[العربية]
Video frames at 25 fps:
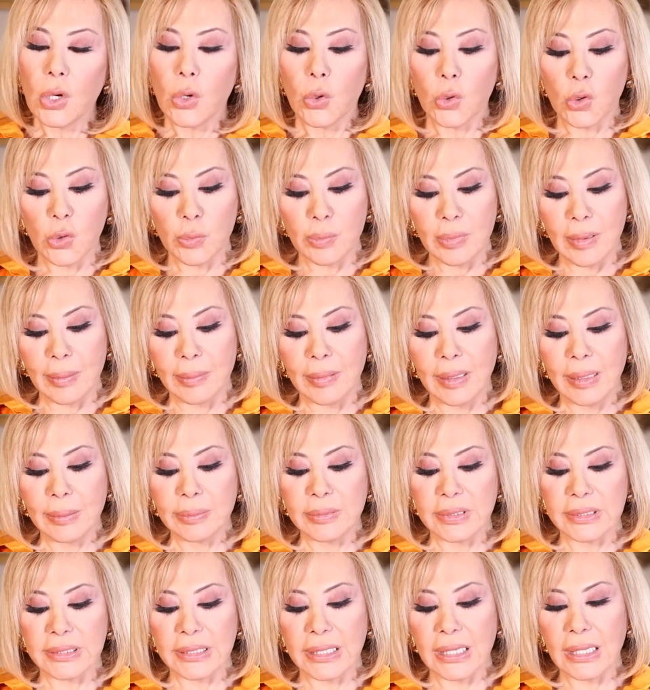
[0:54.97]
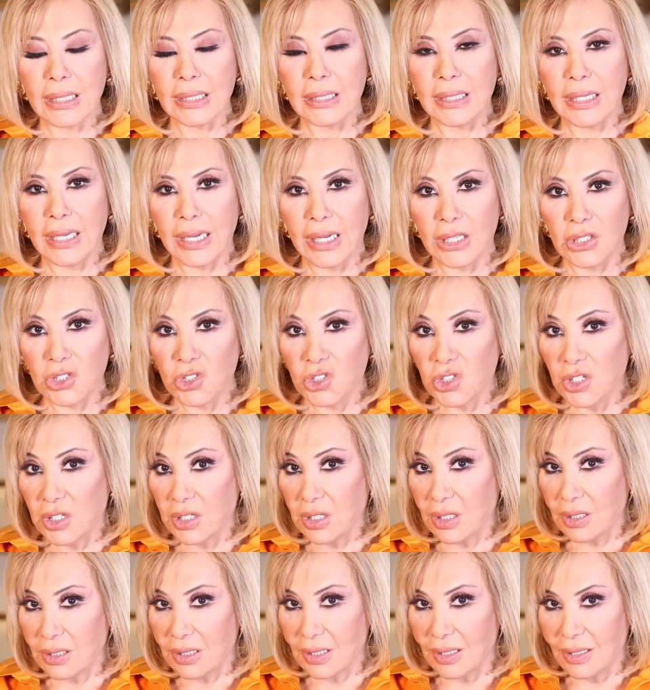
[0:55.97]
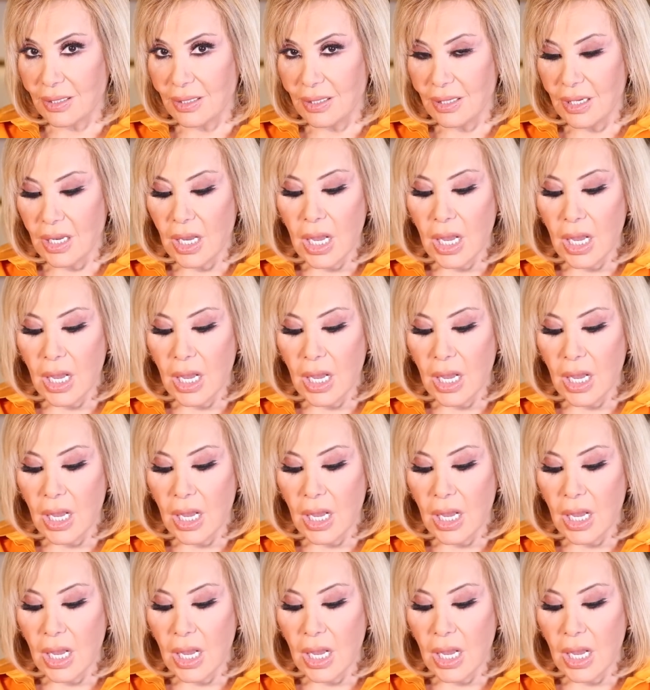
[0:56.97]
ربما تتخلى عن شراكة